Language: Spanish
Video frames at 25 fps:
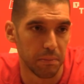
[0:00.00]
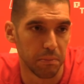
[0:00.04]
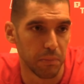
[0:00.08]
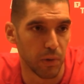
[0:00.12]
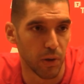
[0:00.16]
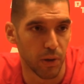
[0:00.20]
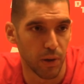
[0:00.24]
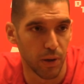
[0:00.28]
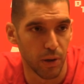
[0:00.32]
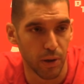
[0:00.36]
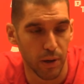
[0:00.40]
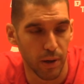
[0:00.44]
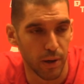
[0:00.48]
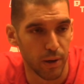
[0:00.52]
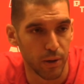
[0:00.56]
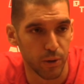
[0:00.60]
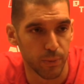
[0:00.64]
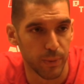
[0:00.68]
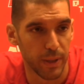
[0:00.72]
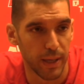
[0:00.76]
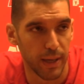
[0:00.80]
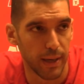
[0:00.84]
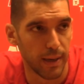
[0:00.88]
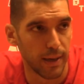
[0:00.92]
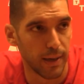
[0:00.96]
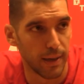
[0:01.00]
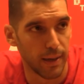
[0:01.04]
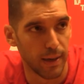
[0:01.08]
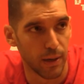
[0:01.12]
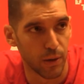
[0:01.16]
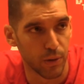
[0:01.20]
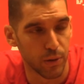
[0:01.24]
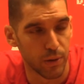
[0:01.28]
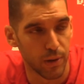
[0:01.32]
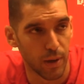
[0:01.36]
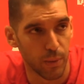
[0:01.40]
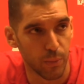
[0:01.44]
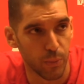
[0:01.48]
no creo que nos vaya a
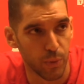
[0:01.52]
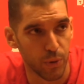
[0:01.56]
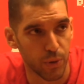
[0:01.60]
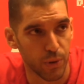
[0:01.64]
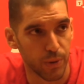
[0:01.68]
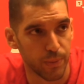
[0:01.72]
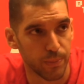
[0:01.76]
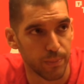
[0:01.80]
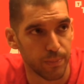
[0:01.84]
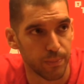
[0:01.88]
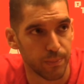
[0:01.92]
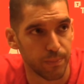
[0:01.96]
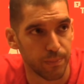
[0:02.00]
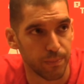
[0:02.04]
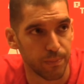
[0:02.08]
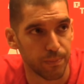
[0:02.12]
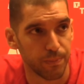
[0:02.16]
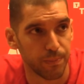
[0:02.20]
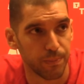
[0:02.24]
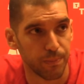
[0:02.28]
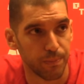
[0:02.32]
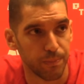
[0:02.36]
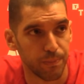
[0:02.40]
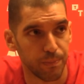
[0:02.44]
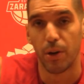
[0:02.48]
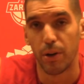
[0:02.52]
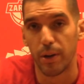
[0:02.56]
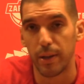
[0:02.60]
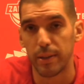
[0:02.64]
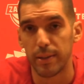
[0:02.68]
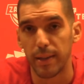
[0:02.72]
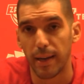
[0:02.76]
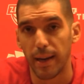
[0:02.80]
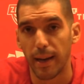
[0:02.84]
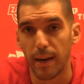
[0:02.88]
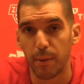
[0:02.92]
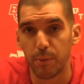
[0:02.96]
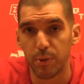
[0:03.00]
gustar mucho. Ni
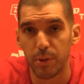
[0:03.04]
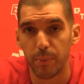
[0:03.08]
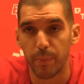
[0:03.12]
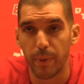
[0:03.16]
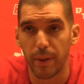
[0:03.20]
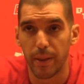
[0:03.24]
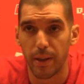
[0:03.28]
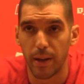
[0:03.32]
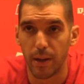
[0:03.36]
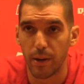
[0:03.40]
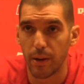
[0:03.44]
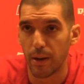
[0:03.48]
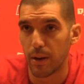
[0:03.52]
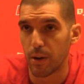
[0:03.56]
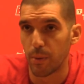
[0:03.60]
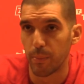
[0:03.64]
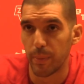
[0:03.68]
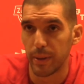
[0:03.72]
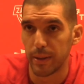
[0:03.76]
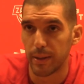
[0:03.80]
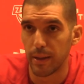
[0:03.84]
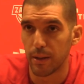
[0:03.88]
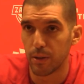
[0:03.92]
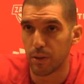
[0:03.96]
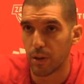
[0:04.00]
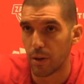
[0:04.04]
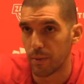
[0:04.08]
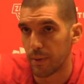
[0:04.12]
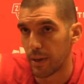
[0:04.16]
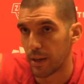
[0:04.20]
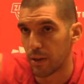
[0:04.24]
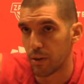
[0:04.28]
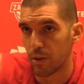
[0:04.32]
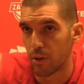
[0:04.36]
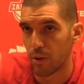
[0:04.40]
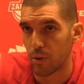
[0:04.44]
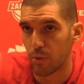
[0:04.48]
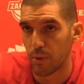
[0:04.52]
siquiera hemos empezado a competir todavía,
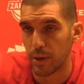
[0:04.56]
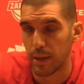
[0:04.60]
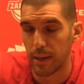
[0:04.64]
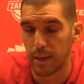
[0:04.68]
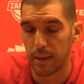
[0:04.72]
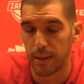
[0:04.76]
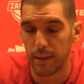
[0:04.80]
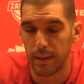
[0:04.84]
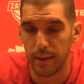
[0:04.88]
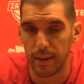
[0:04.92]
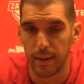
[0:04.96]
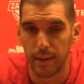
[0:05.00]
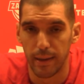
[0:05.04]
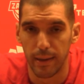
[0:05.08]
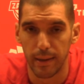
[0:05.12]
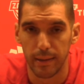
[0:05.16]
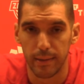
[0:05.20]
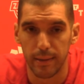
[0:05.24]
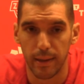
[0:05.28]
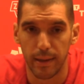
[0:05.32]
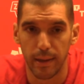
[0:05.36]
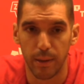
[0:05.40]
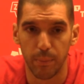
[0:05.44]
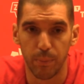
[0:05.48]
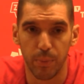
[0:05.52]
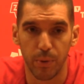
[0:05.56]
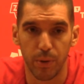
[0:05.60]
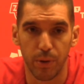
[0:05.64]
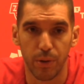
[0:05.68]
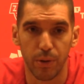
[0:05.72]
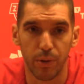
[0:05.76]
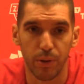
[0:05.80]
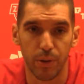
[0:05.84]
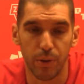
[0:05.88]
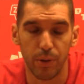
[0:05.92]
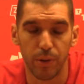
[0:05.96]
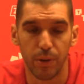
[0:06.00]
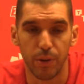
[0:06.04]
con lo cual eh, sería un
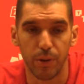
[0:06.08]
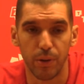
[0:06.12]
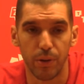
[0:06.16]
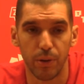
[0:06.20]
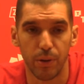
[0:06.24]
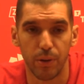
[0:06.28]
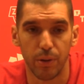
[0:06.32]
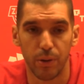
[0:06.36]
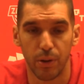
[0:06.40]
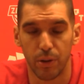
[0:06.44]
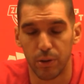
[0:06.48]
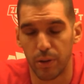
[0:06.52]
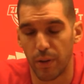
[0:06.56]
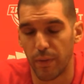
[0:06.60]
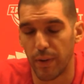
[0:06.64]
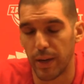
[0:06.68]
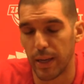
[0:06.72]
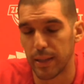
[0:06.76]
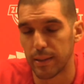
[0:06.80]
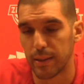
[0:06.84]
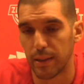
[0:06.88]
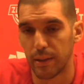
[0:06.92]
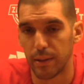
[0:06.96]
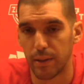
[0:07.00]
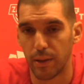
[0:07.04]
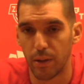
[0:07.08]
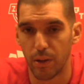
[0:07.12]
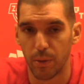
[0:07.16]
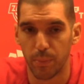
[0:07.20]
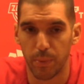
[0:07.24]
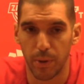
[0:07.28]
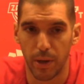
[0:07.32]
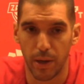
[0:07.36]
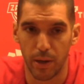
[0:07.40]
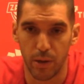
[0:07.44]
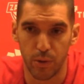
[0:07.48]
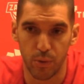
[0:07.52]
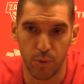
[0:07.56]
poco, no tendría sentido
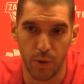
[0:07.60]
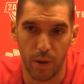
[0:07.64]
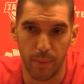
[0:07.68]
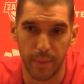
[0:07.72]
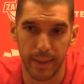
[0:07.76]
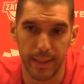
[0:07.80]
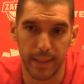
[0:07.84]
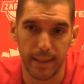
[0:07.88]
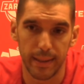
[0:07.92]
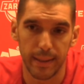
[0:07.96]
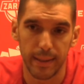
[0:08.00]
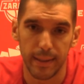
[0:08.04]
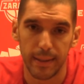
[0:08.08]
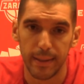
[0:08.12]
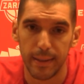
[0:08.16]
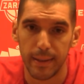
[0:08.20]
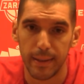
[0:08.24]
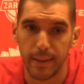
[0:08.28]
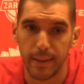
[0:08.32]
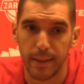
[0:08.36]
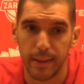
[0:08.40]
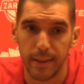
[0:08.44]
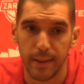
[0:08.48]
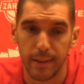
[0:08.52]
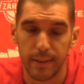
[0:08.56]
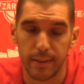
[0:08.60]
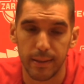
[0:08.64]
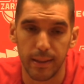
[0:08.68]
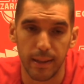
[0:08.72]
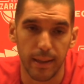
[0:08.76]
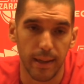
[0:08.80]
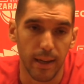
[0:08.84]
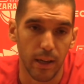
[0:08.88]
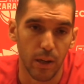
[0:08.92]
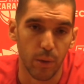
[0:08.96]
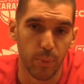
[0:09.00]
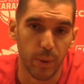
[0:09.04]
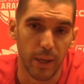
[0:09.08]
ponernos una meta. Sí
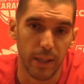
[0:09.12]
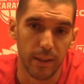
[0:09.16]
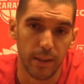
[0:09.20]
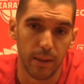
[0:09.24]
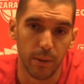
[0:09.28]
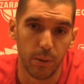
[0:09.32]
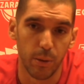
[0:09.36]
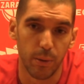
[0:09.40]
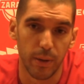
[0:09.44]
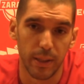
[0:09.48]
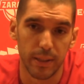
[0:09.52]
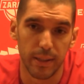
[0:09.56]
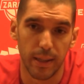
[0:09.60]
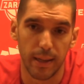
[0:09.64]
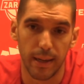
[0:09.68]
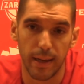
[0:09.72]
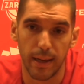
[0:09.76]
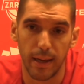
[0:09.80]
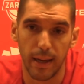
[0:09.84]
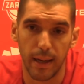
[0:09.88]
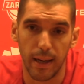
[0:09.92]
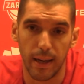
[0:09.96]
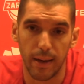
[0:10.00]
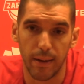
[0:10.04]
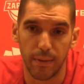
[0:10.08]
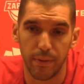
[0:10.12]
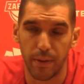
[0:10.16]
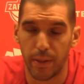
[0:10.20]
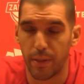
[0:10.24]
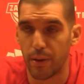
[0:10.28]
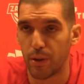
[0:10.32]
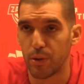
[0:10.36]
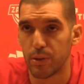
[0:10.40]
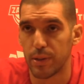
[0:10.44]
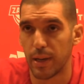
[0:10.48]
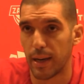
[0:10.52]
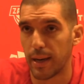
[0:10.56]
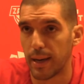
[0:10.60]
que el objetivo va a ser que la
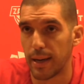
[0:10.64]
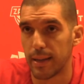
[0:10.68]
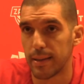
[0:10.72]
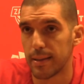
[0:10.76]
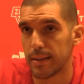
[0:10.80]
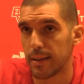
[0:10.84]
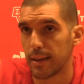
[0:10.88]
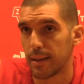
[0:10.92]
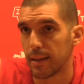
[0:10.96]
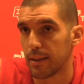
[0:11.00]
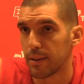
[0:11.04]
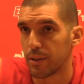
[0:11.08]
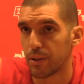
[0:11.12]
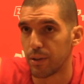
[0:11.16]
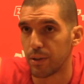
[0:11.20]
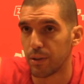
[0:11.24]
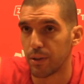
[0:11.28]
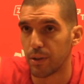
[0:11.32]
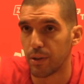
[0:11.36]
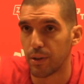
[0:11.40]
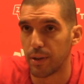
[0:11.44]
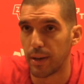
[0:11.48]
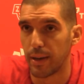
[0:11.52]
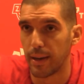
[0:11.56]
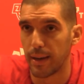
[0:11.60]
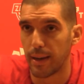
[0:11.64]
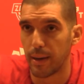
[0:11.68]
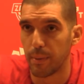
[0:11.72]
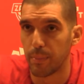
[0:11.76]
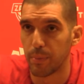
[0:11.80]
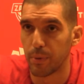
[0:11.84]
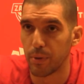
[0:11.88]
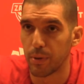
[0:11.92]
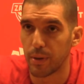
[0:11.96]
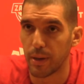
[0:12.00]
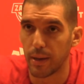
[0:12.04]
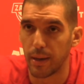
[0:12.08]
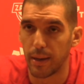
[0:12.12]
afición se enganche con, el
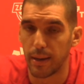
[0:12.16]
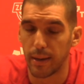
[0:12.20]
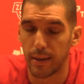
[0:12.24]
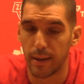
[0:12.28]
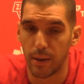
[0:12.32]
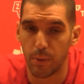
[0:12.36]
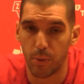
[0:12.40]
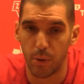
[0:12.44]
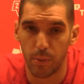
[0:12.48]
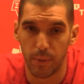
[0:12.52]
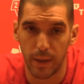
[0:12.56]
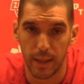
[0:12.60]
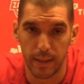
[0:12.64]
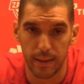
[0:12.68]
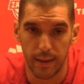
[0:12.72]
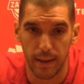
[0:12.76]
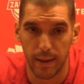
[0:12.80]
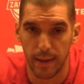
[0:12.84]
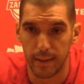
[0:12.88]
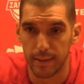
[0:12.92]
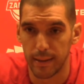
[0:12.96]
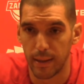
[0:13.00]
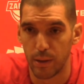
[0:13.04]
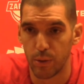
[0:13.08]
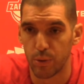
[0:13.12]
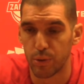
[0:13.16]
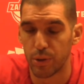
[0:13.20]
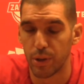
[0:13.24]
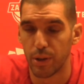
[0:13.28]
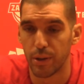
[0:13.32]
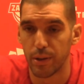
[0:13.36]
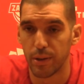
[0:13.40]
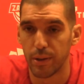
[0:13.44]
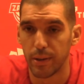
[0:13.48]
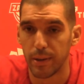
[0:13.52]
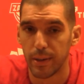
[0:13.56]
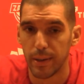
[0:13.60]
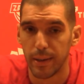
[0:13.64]
equipo, que, que vuelvan a tener esa
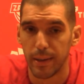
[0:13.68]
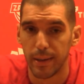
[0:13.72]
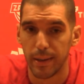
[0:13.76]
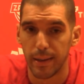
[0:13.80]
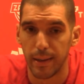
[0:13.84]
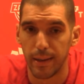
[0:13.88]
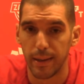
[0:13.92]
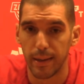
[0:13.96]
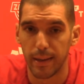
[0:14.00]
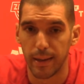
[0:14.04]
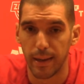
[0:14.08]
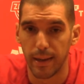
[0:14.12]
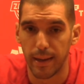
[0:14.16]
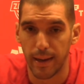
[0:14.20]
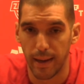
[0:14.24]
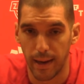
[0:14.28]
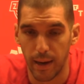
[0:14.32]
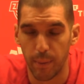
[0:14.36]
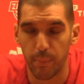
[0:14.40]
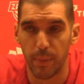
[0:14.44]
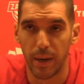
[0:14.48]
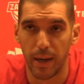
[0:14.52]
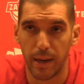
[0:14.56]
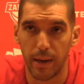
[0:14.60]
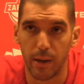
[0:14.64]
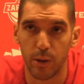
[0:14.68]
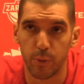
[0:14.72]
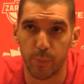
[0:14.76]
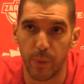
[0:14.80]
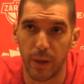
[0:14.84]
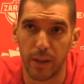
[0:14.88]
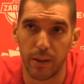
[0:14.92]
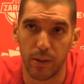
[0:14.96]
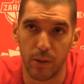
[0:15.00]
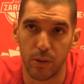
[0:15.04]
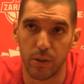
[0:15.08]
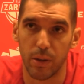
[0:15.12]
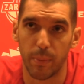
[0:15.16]
ilusión y que quieran venir a los
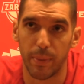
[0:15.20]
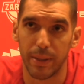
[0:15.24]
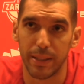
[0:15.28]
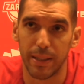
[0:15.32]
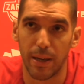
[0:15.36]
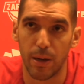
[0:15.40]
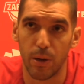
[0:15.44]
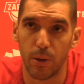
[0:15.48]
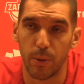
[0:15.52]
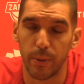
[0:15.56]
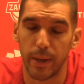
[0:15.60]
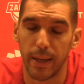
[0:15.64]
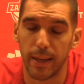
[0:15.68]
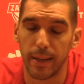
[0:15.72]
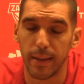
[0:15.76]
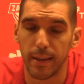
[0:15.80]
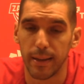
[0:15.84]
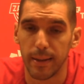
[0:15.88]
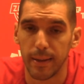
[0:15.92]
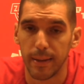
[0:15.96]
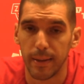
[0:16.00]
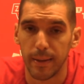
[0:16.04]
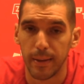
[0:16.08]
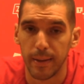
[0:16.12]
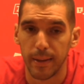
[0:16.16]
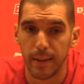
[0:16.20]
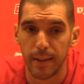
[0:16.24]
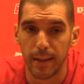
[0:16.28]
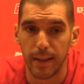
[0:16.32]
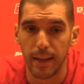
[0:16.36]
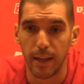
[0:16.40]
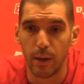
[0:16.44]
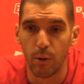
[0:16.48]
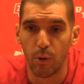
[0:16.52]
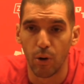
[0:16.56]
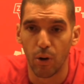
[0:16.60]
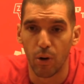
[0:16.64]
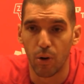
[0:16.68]
partidos a pasarlo bien
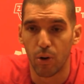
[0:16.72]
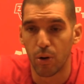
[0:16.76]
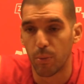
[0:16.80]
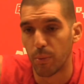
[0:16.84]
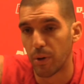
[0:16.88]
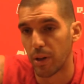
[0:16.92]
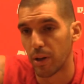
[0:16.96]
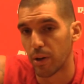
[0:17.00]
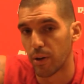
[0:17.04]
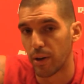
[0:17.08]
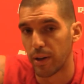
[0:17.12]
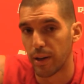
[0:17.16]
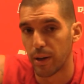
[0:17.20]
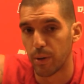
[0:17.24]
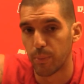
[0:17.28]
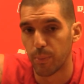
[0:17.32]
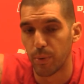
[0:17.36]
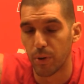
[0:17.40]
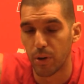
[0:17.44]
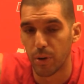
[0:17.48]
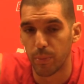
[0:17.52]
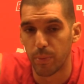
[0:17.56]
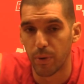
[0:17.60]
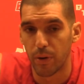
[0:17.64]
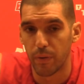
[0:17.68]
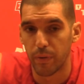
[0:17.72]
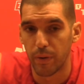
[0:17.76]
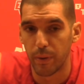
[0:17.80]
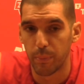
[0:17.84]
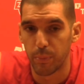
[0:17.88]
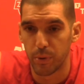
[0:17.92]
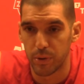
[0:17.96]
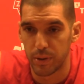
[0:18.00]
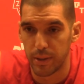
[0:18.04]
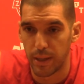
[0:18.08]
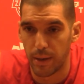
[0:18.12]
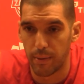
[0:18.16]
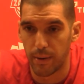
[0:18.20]
y luego, como dijo ayer un poco Porfi,
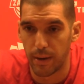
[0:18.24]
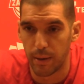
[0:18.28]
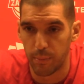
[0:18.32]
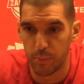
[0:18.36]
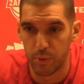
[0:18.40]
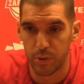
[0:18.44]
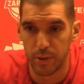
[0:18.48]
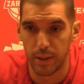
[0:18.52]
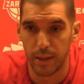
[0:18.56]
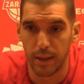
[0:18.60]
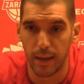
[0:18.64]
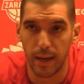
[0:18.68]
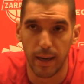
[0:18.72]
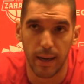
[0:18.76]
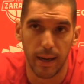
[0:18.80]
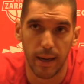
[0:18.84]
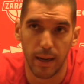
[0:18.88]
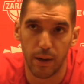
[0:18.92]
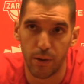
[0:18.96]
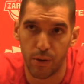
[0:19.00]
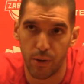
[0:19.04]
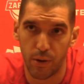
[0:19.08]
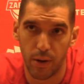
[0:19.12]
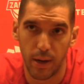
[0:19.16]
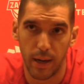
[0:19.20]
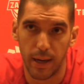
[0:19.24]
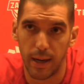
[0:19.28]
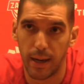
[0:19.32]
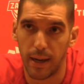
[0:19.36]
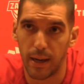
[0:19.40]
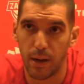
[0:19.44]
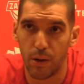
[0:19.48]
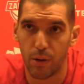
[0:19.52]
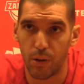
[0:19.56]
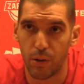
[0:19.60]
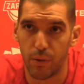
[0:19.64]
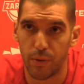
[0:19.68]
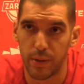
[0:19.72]
pues ya veremos si ganar o no
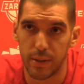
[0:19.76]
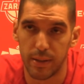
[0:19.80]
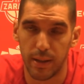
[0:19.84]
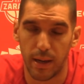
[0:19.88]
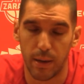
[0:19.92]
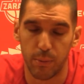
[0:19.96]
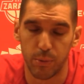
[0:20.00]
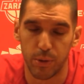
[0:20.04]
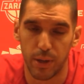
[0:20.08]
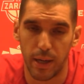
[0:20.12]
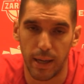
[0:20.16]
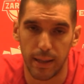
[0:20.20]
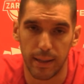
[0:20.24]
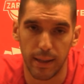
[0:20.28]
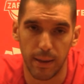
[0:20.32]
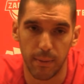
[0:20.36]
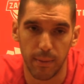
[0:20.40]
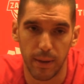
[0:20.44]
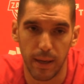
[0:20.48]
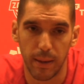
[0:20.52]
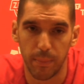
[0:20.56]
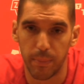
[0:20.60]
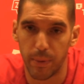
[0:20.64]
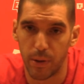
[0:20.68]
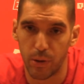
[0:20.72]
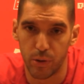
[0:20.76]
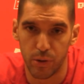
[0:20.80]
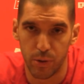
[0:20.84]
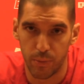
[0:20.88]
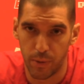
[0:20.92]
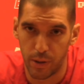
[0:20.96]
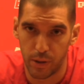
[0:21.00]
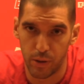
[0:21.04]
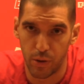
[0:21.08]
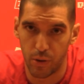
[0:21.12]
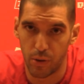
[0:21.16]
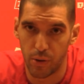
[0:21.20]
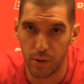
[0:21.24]
ganar o dónde estaremos en la tabla, pero
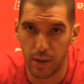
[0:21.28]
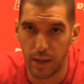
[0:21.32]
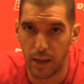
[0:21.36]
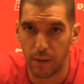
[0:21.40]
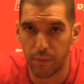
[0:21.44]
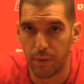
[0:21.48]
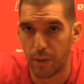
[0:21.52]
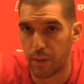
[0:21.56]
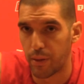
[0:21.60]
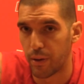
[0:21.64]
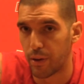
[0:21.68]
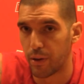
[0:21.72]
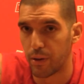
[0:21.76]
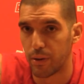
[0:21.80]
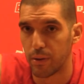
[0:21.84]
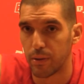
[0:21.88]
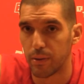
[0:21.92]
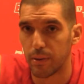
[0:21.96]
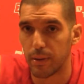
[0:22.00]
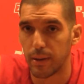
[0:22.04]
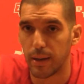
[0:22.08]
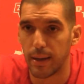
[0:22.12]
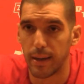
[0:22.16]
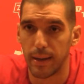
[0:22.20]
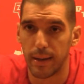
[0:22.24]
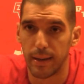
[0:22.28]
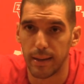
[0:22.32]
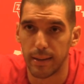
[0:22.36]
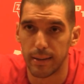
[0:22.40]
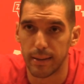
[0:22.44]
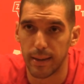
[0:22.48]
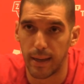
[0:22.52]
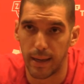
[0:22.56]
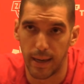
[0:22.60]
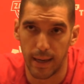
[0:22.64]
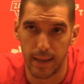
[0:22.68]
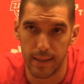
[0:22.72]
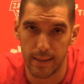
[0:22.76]
sobre todo que la afición eh,
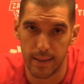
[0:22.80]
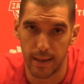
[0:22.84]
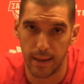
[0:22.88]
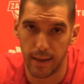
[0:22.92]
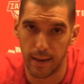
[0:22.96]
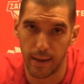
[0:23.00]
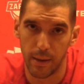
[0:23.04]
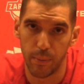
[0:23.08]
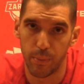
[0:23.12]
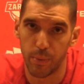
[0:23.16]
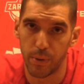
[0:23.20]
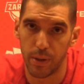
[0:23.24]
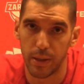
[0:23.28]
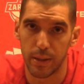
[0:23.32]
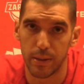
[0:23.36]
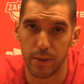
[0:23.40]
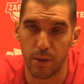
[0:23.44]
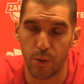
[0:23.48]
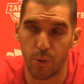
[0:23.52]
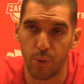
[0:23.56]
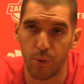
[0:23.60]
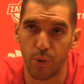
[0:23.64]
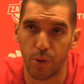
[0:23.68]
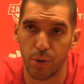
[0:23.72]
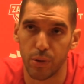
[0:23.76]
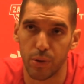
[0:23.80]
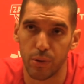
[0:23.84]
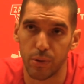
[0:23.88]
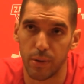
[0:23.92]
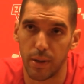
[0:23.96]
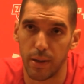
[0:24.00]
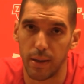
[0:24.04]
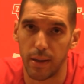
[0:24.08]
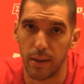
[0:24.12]
se enganche al equipo y esté orgulloso de